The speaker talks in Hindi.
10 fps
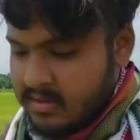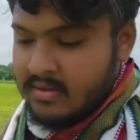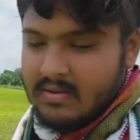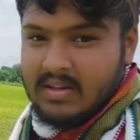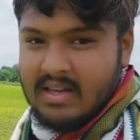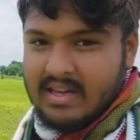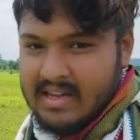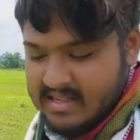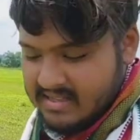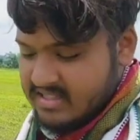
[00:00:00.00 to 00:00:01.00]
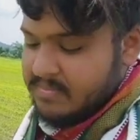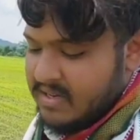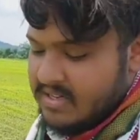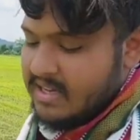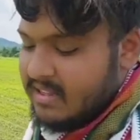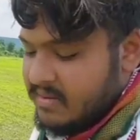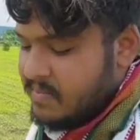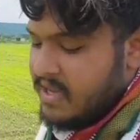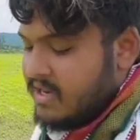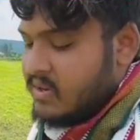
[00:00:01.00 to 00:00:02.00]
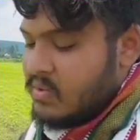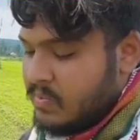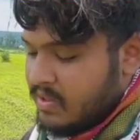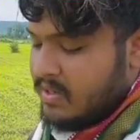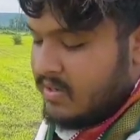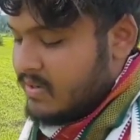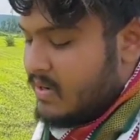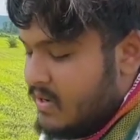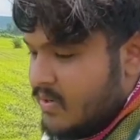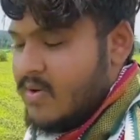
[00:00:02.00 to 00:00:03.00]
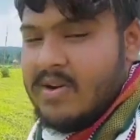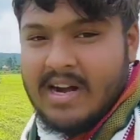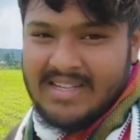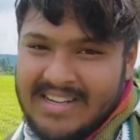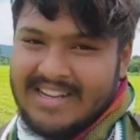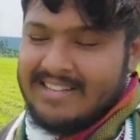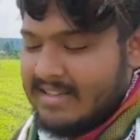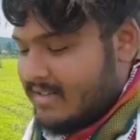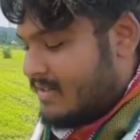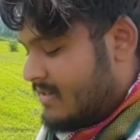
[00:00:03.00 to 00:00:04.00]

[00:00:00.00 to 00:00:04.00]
तो ये ऐसे चिपक जाते हैं पैर के ऊपर वो काटने लगते हैं